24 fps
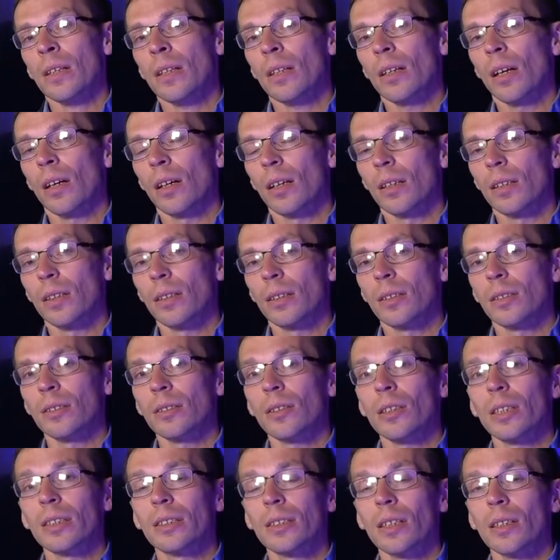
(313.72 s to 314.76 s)

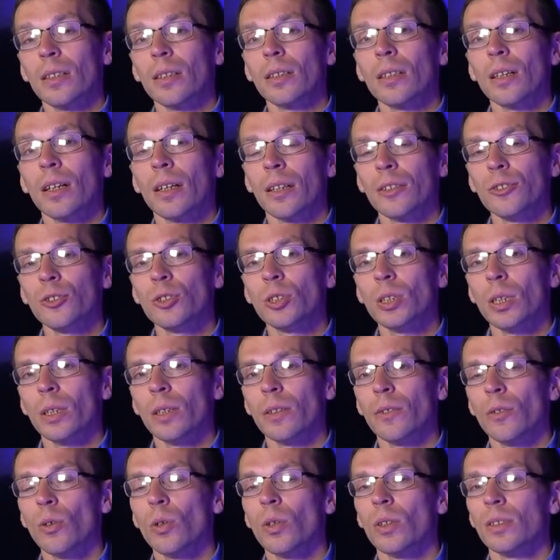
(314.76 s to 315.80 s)
Э, это
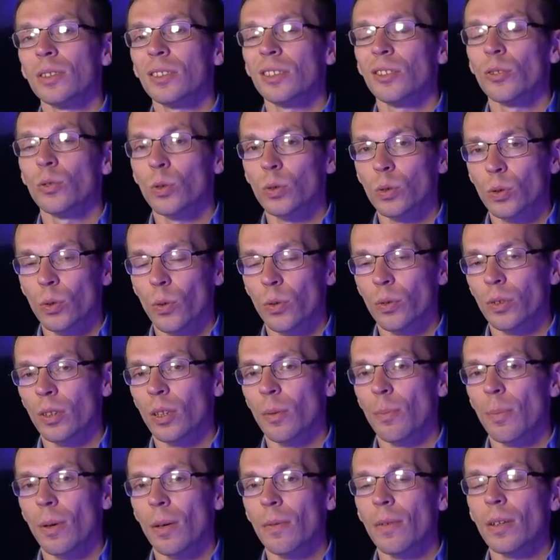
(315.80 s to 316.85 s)
ограничило его
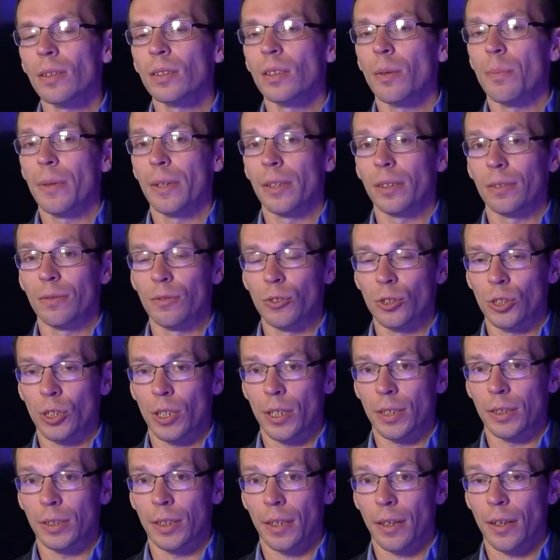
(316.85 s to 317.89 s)
конституционные права на
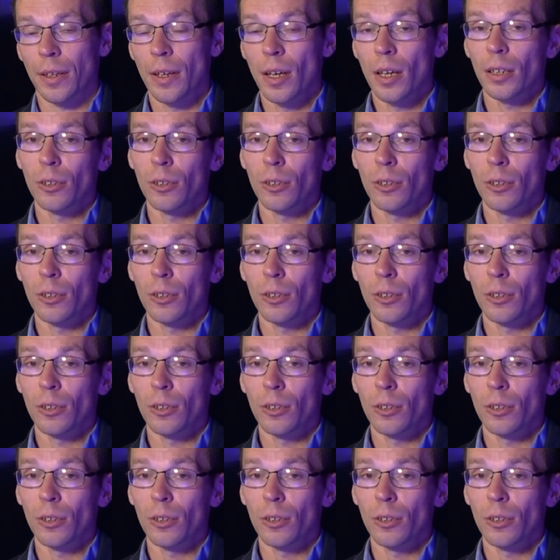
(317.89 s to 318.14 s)
передвижение.